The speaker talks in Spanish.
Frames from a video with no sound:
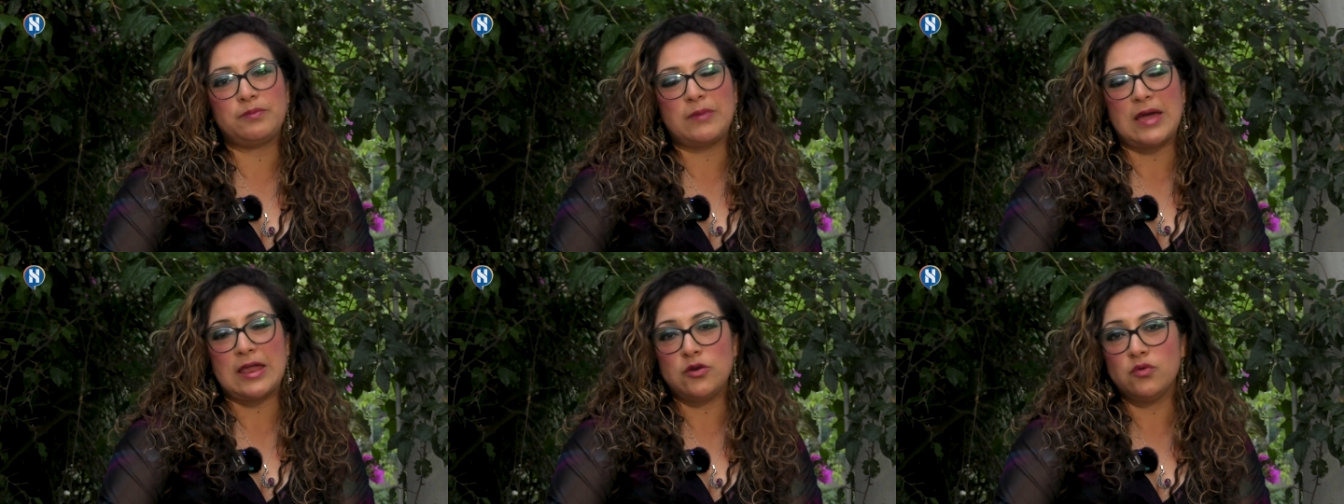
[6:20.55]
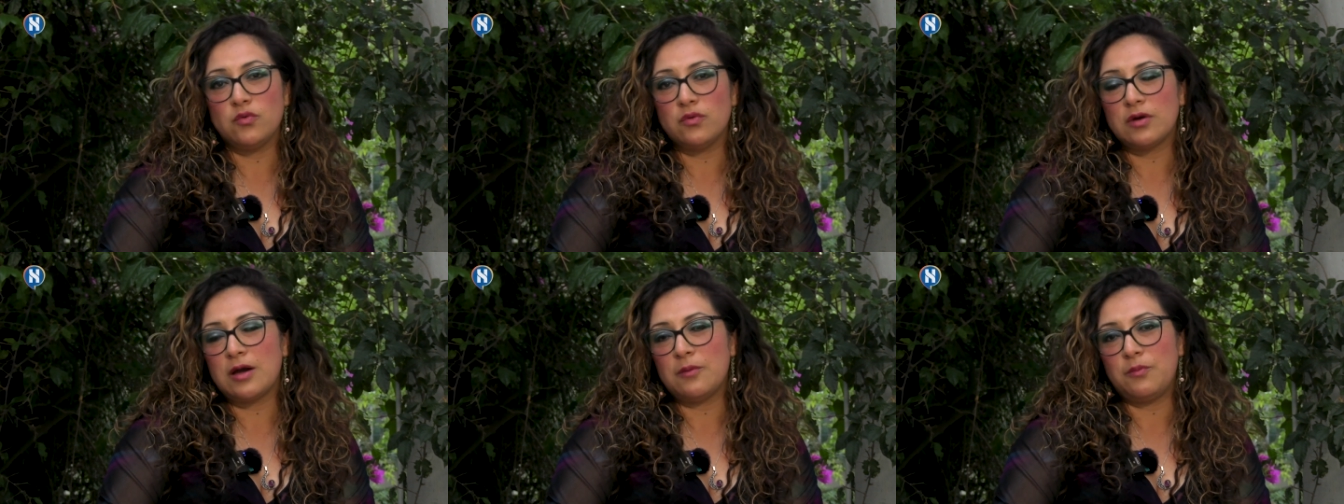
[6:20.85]
que
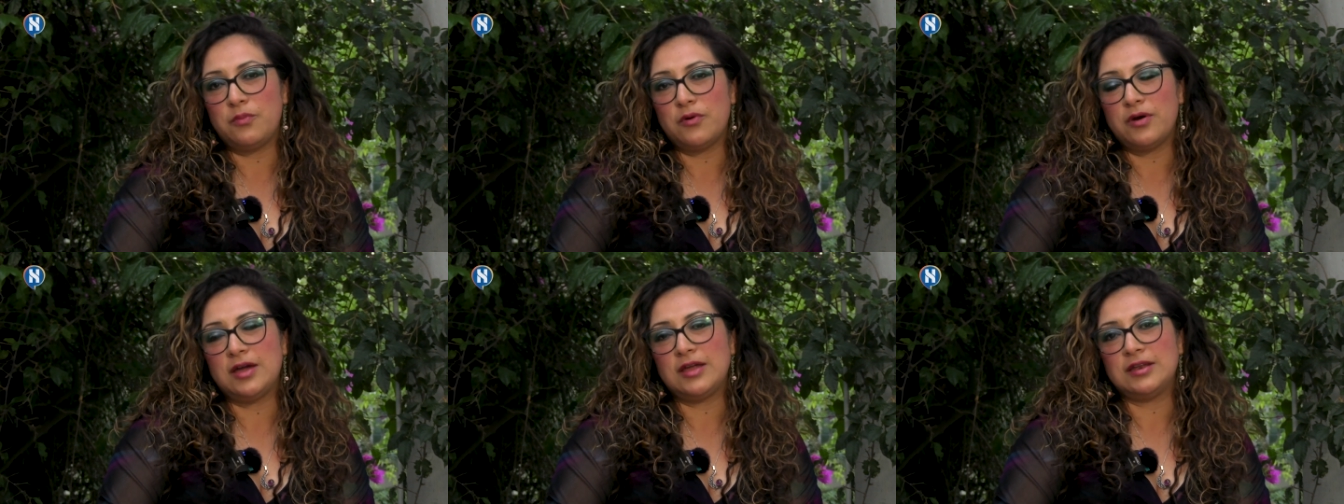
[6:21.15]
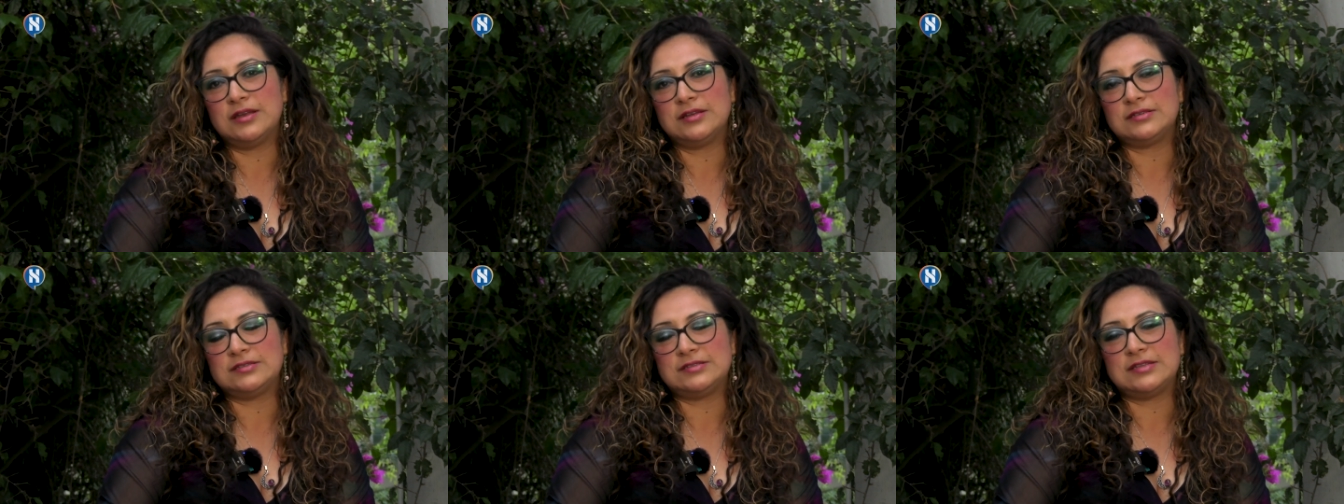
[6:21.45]
nunca
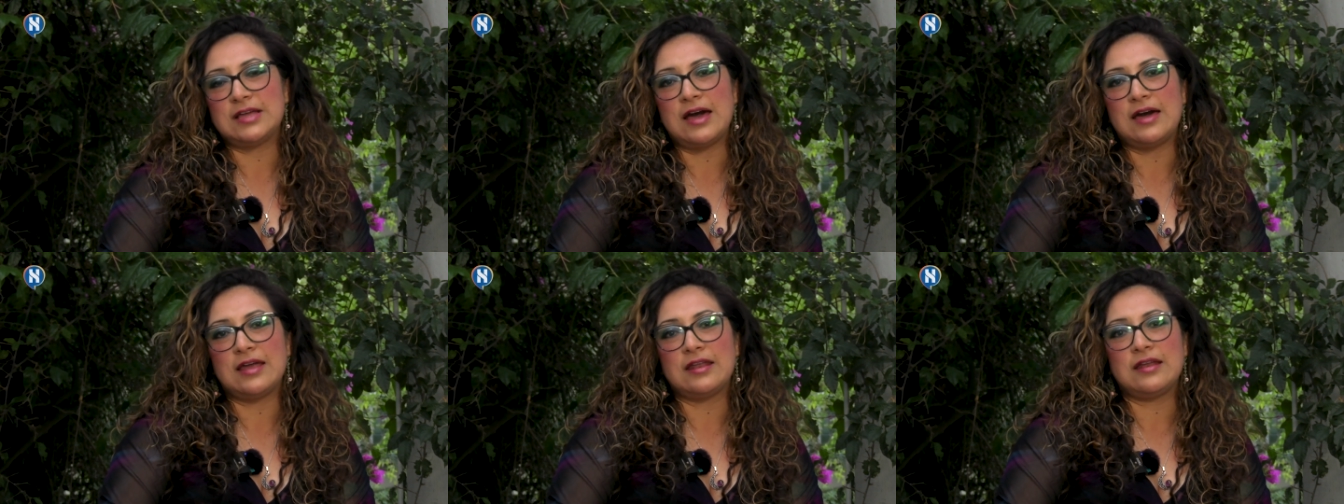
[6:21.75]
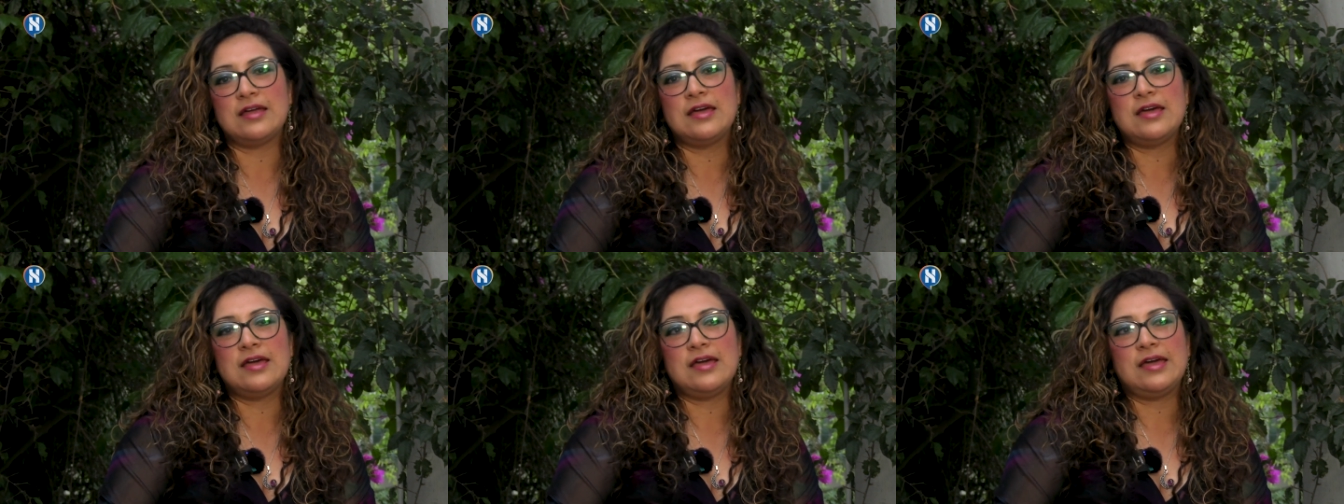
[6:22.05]
pueden
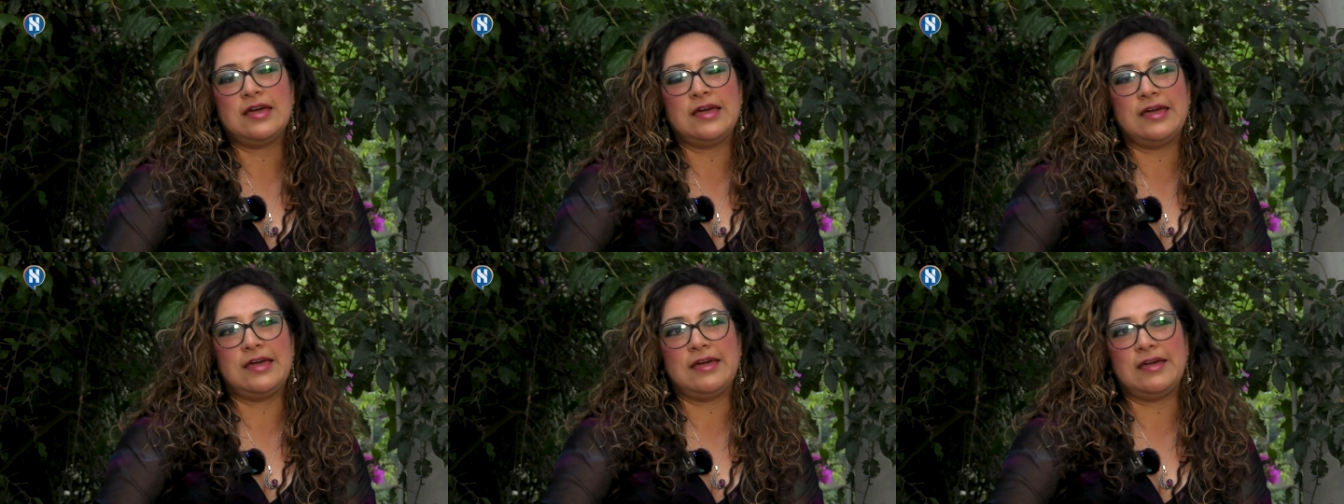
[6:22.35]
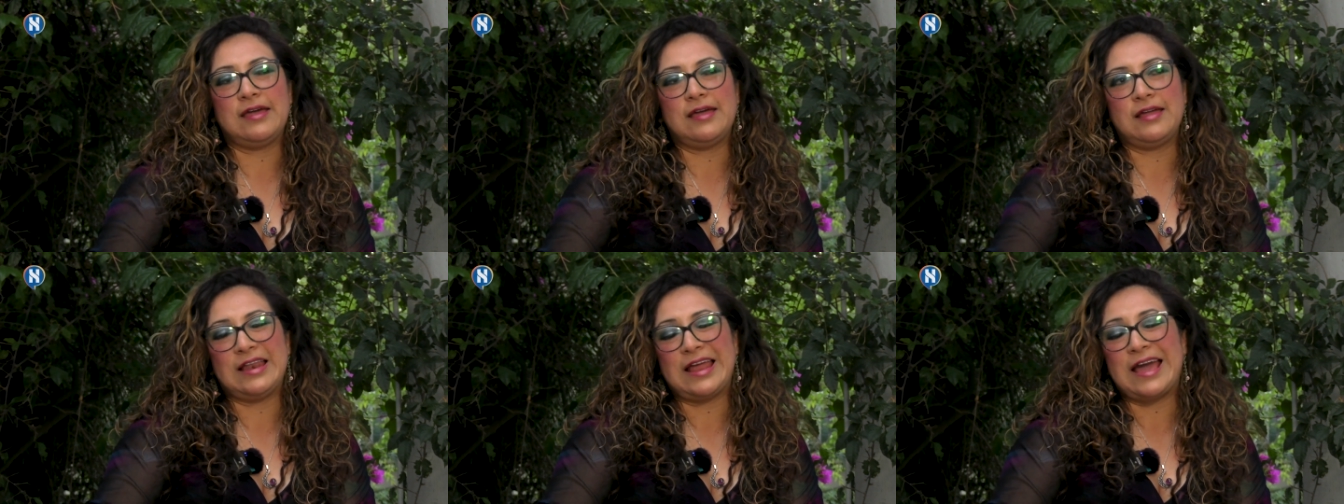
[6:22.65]
estar eh,